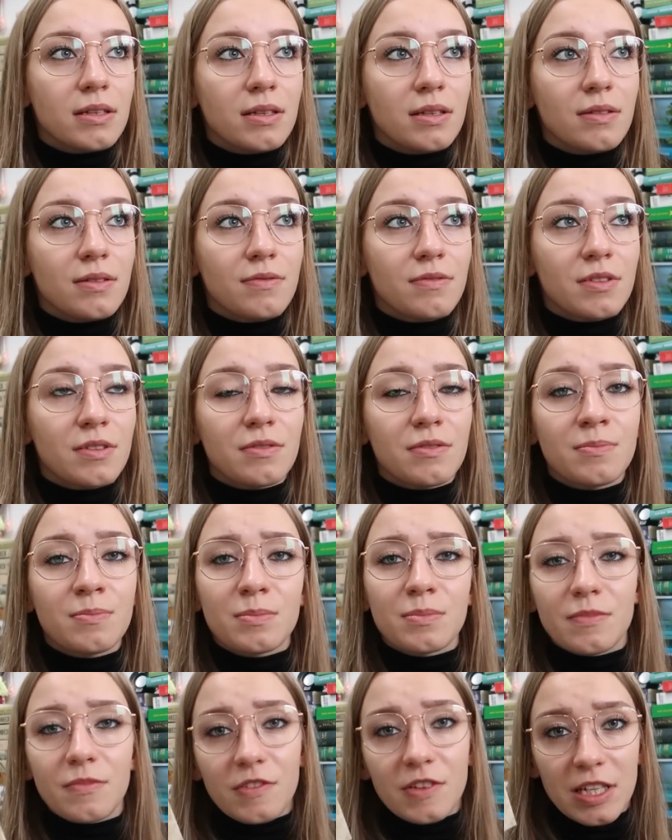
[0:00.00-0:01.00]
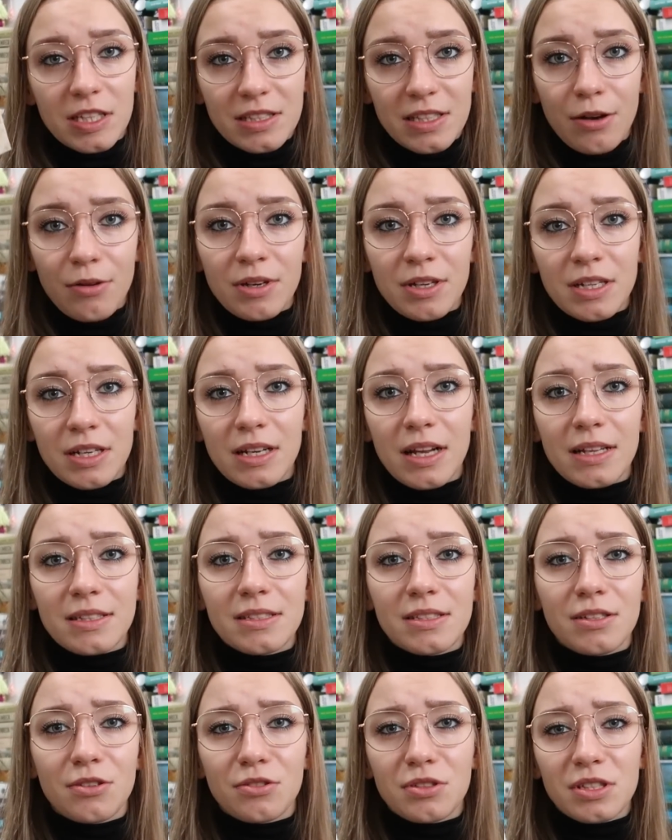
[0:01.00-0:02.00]
i w, tym, w tej całej
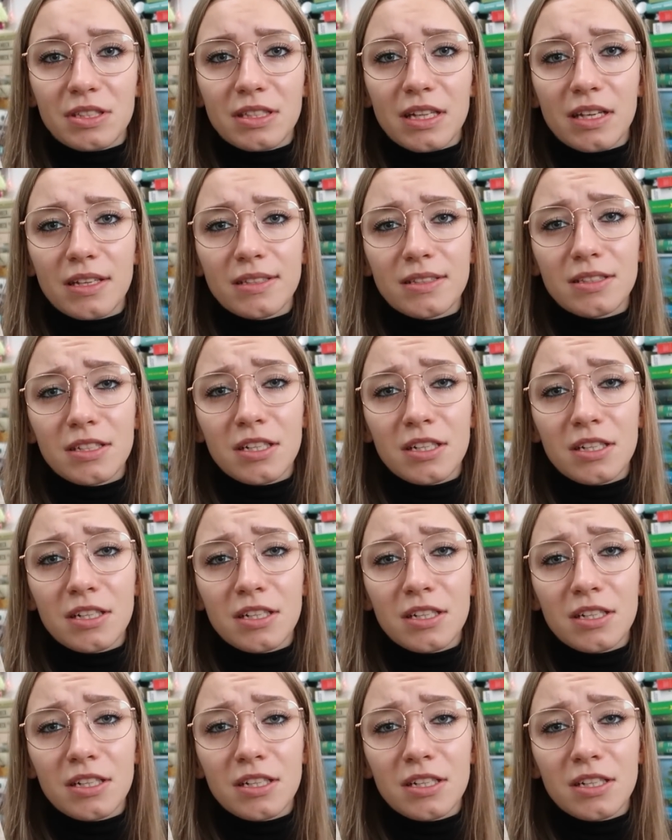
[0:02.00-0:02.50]
relacji on jest taki